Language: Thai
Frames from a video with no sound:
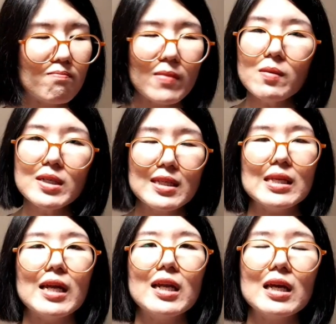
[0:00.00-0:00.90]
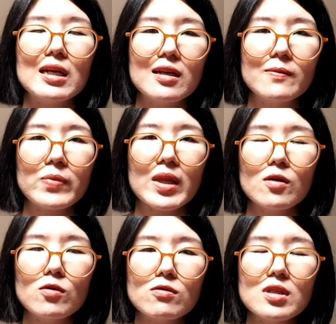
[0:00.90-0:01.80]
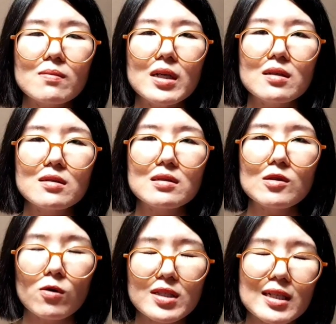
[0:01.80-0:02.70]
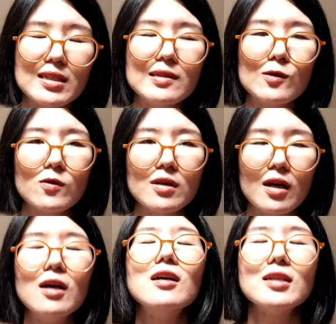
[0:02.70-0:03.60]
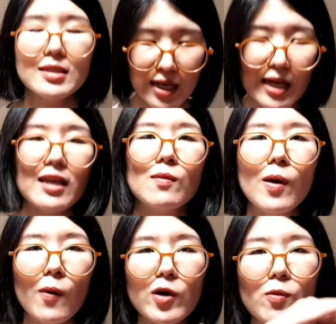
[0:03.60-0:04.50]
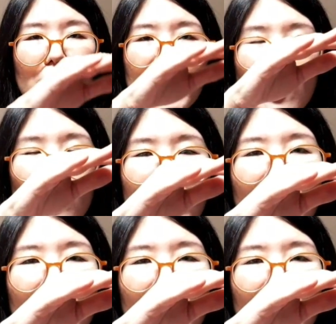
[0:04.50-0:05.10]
ไม่มีสีสันอะไรเลยคุณรู้สึกเหมือนตกจากที่สูงใช่เพราะว่าโดปามีนของคุณ